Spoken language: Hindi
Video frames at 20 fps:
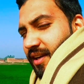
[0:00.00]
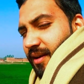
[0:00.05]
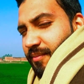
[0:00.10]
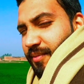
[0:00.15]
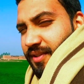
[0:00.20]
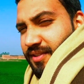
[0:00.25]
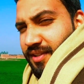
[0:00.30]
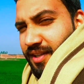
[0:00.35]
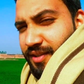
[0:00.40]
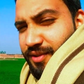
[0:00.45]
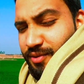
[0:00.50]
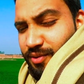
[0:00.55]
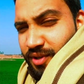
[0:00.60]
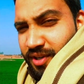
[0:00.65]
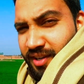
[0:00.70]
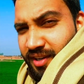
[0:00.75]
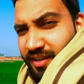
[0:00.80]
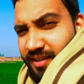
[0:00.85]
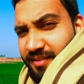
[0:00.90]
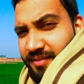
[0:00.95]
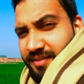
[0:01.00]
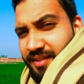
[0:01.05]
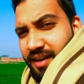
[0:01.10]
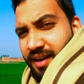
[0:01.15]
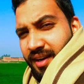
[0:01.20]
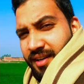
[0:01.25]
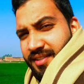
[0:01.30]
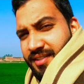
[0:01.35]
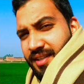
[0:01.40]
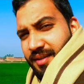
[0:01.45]
साहब के साथ जुड़े रहें
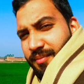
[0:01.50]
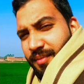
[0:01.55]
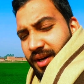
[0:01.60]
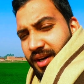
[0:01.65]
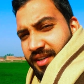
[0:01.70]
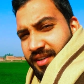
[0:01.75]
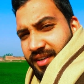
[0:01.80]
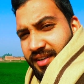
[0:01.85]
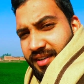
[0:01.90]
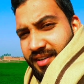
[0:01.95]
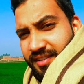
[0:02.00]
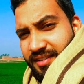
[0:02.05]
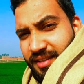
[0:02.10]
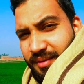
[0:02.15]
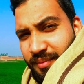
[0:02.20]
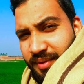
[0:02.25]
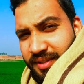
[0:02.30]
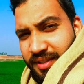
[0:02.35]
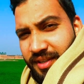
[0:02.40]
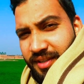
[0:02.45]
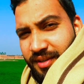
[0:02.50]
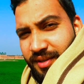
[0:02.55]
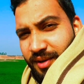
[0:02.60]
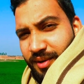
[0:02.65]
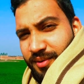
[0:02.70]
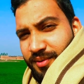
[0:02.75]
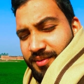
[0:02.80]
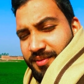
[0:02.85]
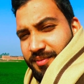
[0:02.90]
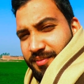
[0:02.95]
आजकल मार्केट के अंदर मैं देख
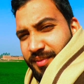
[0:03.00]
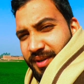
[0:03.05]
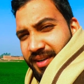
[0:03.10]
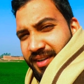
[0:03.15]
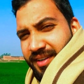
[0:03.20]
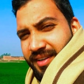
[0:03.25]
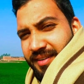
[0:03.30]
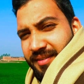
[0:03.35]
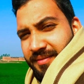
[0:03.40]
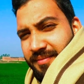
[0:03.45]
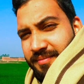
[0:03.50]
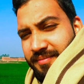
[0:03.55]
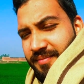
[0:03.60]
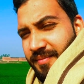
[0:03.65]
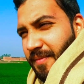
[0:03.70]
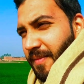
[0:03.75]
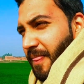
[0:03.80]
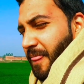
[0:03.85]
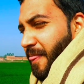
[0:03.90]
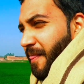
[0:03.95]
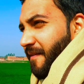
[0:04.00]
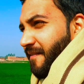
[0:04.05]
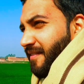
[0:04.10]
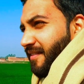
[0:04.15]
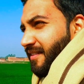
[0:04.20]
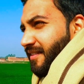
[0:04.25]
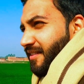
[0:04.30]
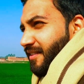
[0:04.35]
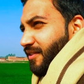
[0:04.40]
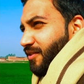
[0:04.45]
रहा हूँ बड़े
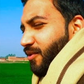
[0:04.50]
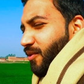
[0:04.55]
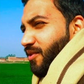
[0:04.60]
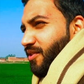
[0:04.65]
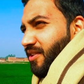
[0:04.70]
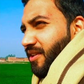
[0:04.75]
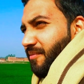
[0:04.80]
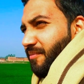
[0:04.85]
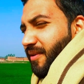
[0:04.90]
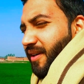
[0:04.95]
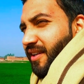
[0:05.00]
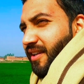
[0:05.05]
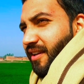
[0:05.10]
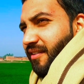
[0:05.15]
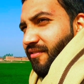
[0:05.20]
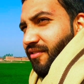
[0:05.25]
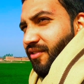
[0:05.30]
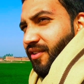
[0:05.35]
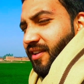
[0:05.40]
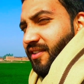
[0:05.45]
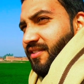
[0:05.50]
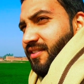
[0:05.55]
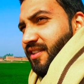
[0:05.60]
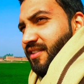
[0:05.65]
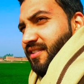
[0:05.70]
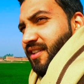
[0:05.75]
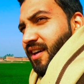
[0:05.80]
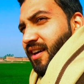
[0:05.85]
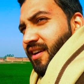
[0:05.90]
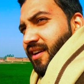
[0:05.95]
सोशल मीडिया
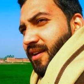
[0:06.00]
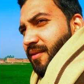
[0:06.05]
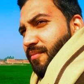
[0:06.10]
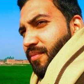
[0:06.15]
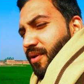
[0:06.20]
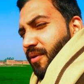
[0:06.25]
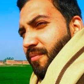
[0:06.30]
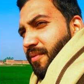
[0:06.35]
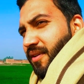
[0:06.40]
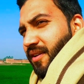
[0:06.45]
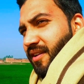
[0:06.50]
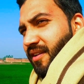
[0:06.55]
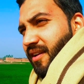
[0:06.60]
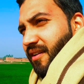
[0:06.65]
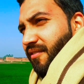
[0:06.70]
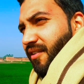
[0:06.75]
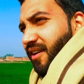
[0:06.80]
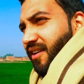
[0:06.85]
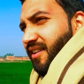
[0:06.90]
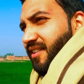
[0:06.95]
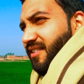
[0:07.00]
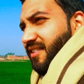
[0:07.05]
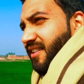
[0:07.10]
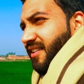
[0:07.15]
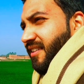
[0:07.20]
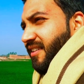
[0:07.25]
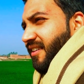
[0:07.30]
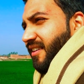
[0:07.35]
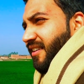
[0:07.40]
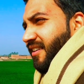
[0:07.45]
इन्फ्लुएंसर्स आ गए हैं प्रॉपर्टी के हवाले
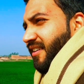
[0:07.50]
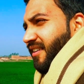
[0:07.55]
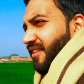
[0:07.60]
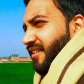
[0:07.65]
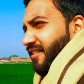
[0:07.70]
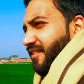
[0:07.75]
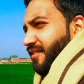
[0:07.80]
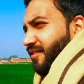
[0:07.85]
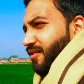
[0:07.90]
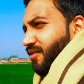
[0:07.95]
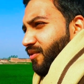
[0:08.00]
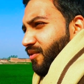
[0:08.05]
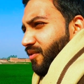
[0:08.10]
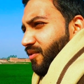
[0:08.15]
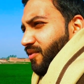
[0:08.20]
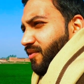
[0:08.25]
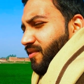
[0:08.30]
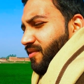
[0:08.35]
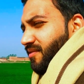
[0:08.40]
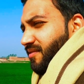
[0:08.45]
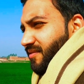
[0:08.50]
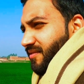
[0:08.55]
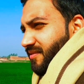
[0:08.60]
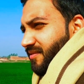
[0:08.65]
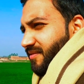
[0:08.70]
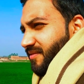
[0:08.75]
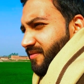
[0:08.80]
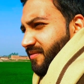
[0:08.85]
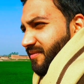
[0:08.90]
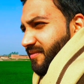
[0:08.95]
से तो
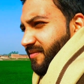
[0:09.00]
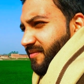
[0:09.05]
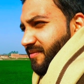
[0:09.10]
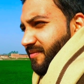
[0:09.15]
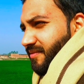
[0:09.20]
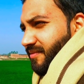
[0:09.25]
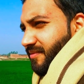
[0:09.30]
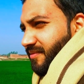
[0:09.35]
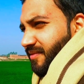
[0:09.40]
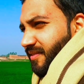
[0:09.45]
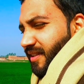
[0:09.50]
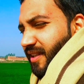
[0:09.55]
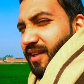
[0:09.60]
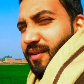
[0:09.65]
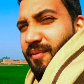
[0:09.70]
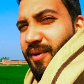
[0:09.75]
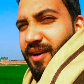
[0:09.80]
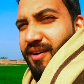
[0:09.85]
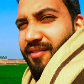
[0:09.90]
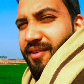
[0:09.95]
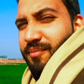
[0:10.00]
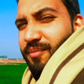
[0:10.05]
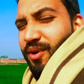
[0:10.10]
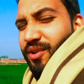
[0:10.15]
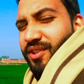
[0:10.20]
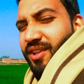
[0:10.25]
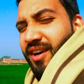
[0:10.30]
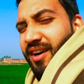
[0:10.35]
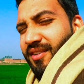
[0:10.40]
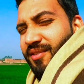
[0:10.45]
की मैं कमा
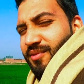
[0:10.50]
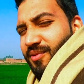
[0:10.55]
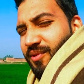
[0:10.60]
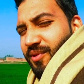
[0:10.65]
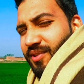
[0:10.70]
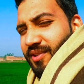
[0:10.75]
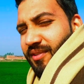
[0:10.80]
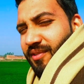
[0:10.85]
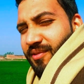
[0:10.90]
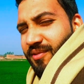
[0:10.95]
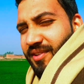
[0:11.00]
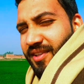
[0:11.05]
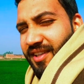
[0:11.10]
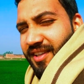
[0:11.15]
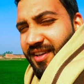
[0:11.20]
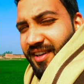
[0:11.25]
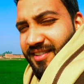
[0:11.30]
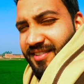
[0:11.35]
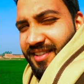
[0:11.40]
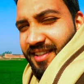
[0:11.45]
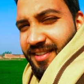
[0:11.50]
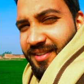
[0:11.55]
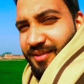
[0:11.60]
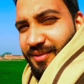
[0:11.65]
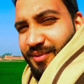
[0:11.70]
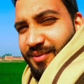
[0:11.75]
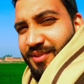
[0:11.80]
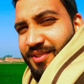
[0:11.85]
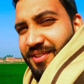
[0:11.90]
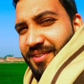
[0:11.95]
मोहतात हूँ यो उनकी कर
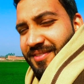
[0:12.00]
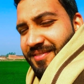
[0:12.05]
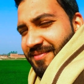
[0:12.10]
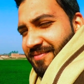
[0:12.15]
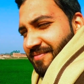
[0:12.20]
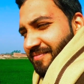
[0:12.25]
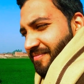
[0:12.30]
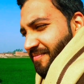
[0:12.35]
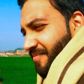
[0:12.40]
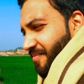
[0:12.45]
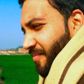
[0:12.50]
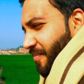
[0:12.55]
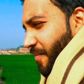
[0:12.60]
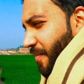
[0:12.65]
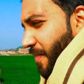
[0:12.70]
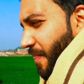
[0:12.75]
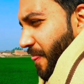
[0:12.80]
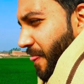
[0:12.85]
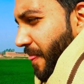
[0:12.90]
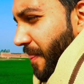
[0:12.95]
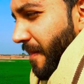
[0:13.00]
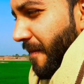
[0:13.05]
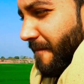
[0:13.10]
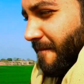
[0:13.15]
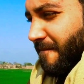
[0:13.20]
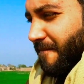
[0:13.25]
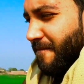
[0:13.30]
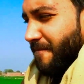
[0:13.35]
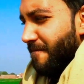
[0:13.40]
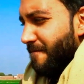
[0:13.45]
सकते हो तुम सो थैंक यू
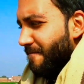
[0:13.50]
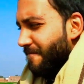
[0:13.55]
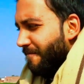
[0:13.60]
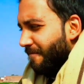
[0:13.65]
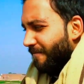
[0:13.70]
वेरी मच